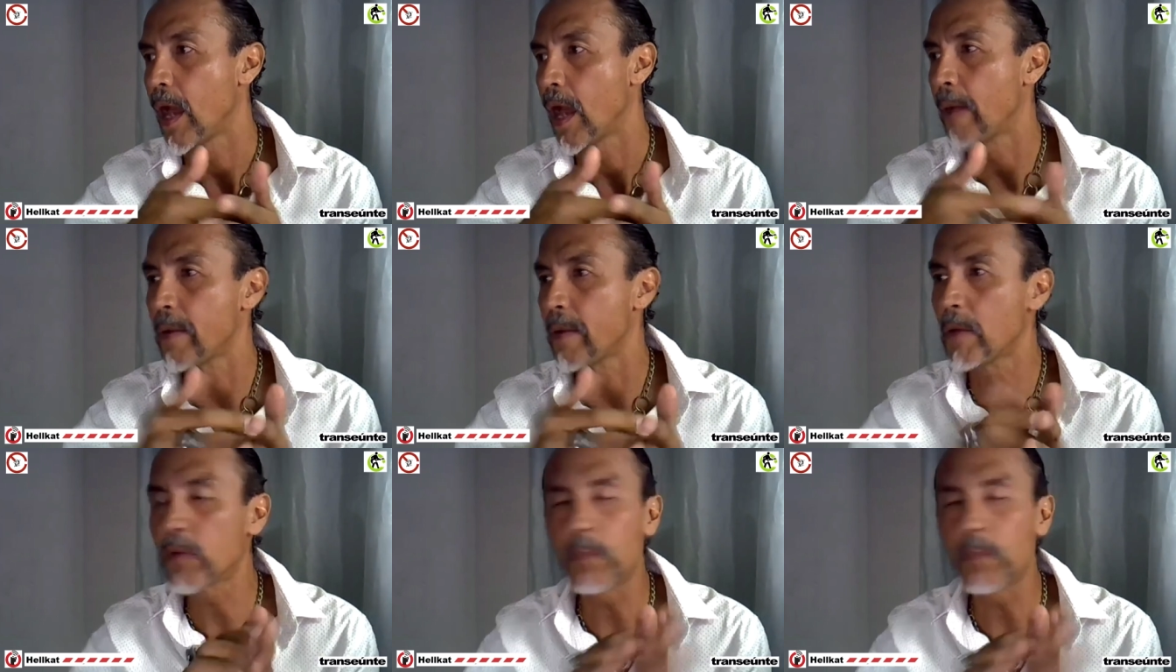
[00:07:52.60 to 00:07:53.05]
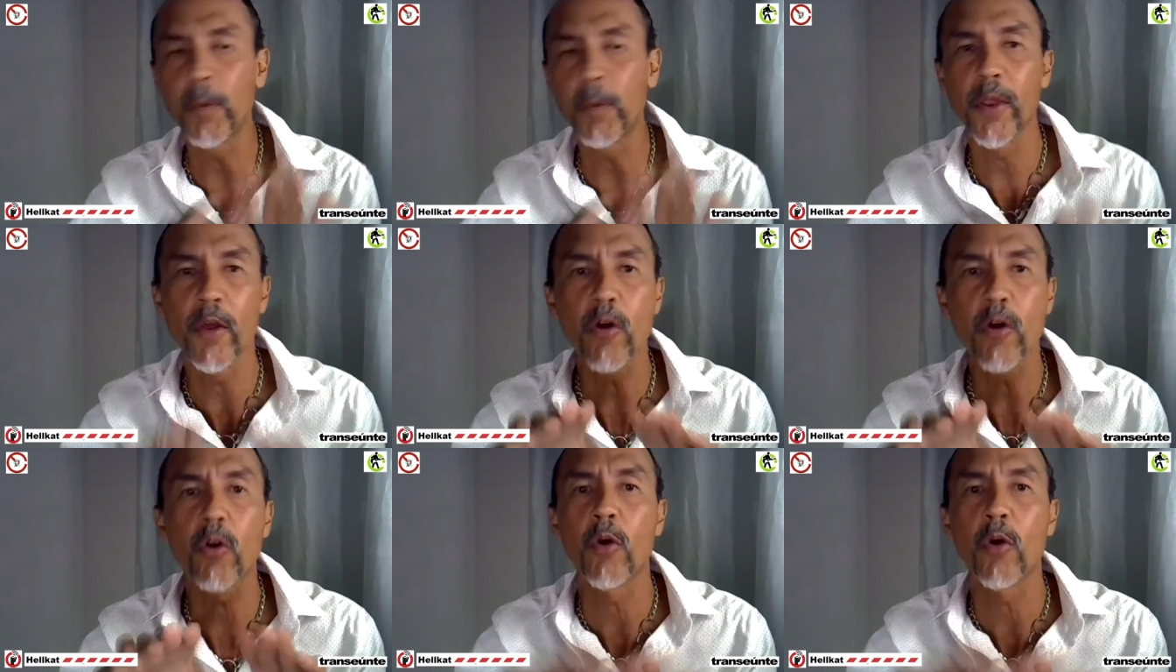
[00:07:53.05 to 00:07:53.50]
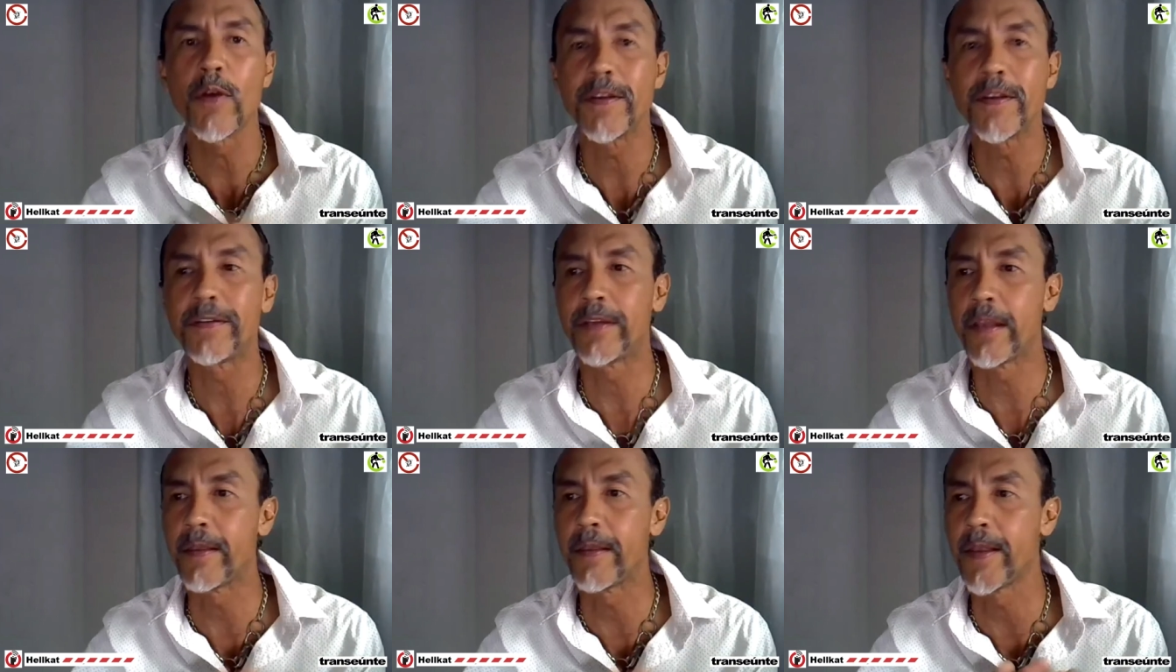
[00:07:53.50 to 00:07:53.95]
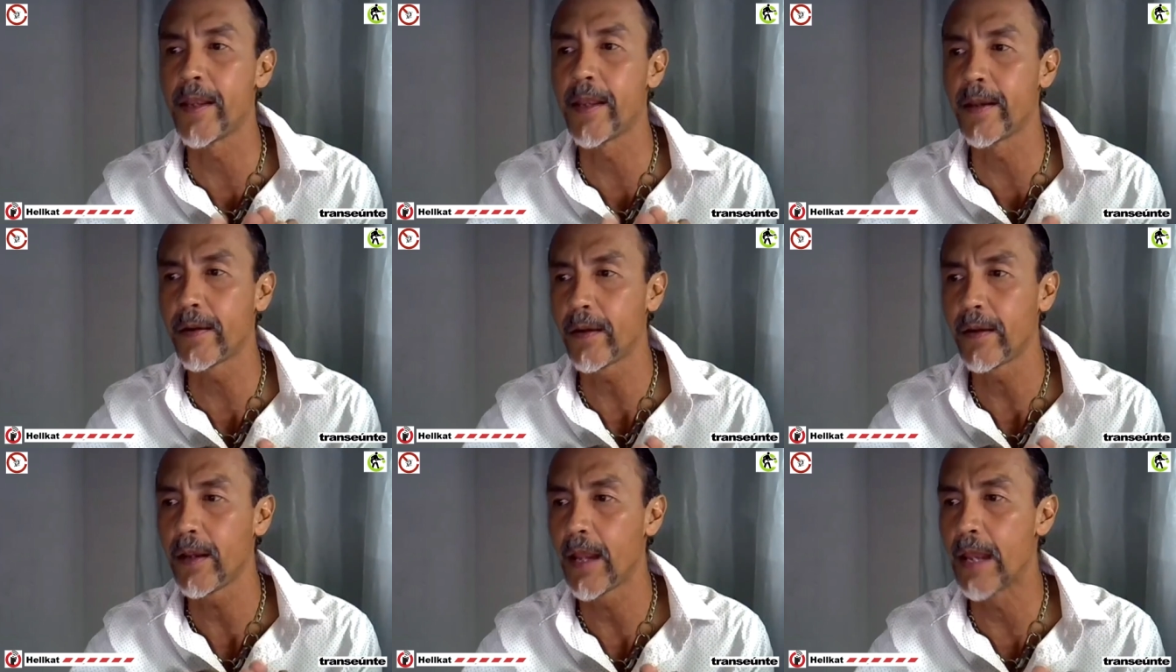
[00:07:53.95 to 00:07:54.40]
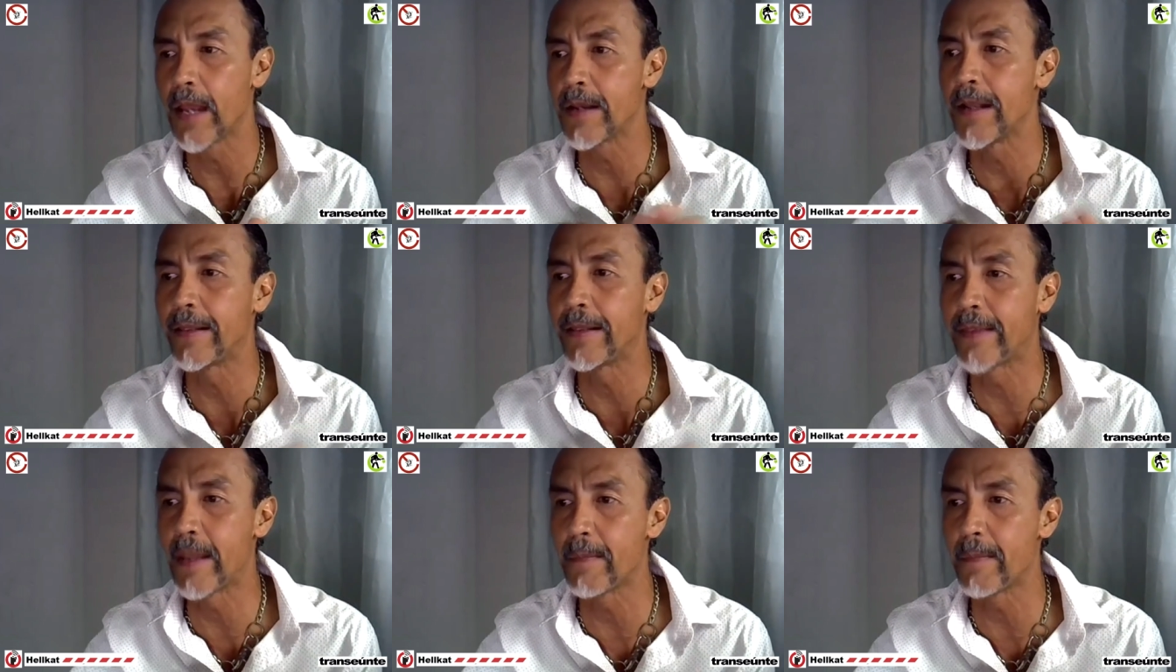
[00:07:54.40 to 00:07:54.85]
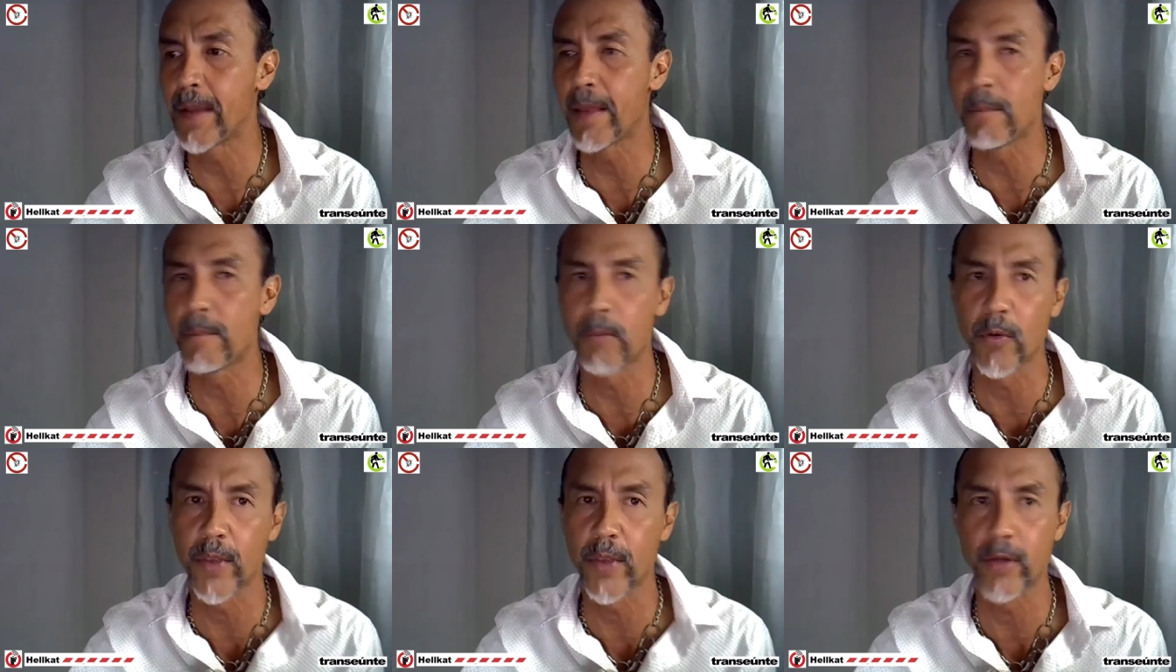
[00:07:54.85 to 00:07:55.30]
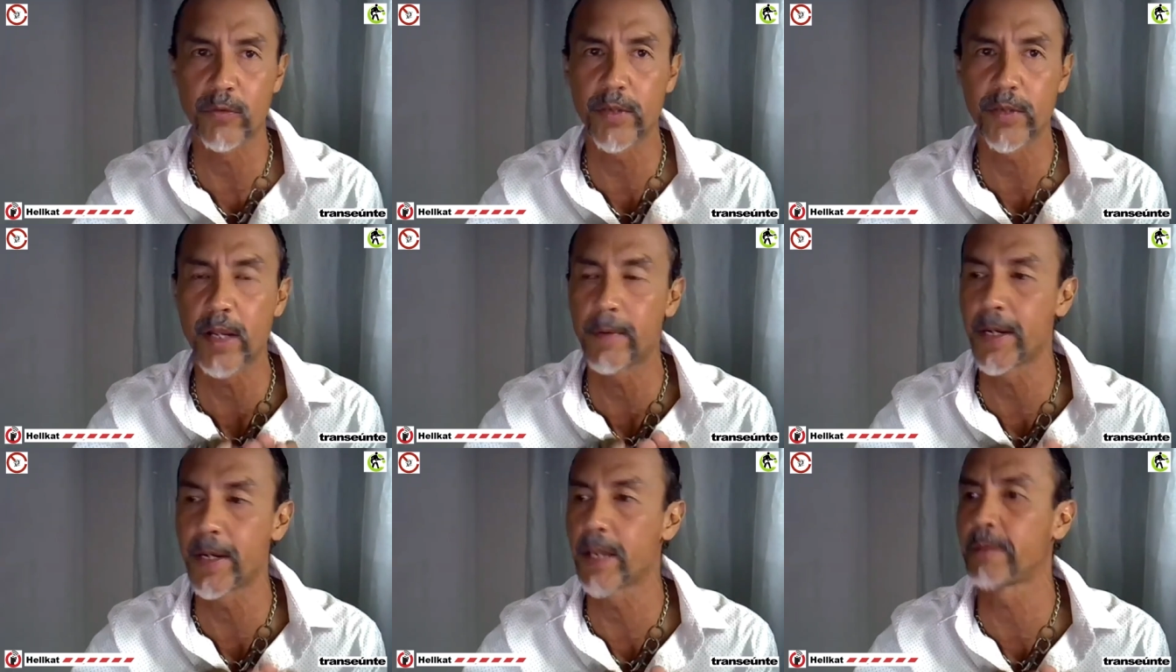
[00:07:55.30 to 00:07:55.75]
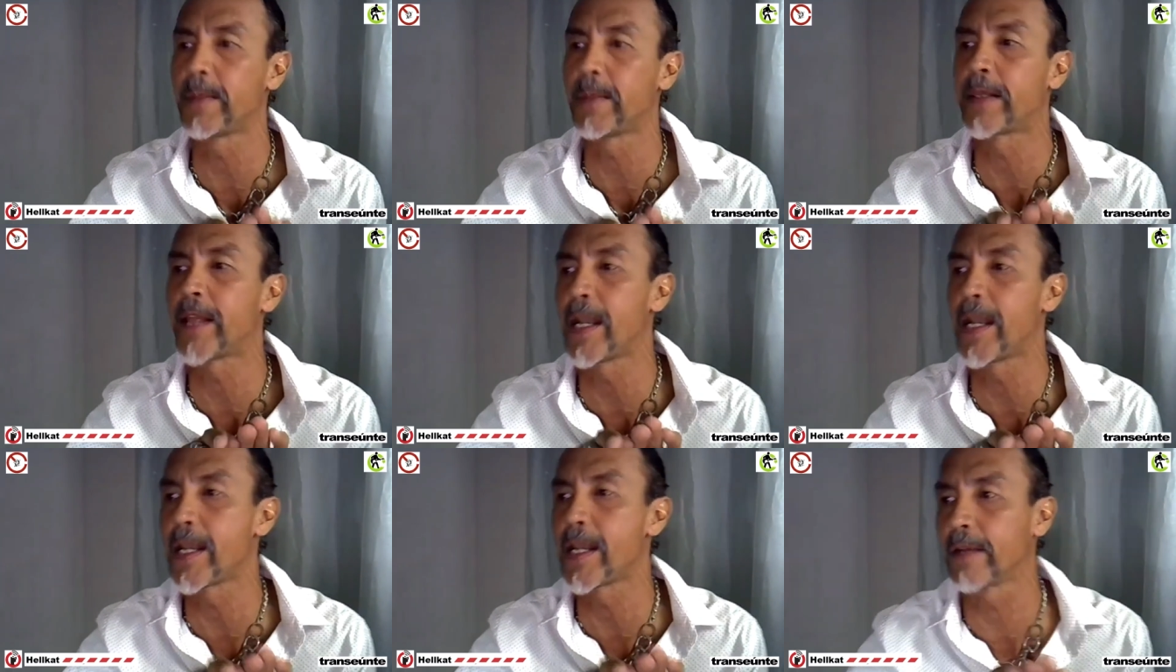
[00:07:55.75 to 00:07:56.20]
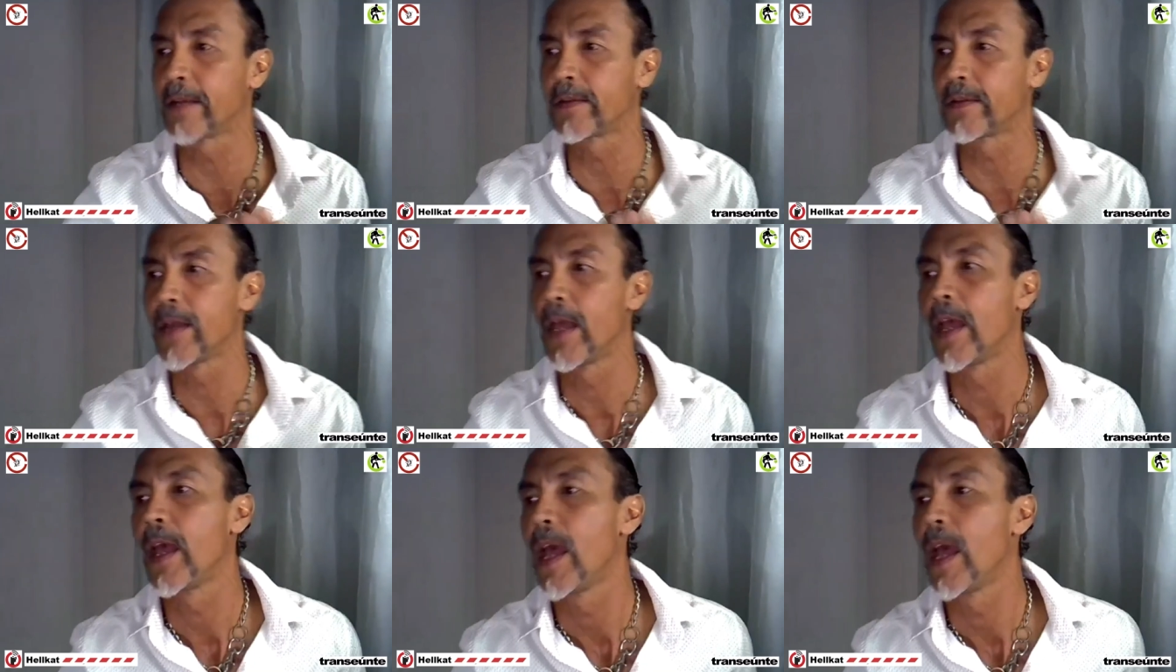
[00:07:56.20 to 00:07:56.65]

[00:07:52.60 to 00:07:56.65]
habíamos podido coincidir en el tema de poder usar vallas metálicas.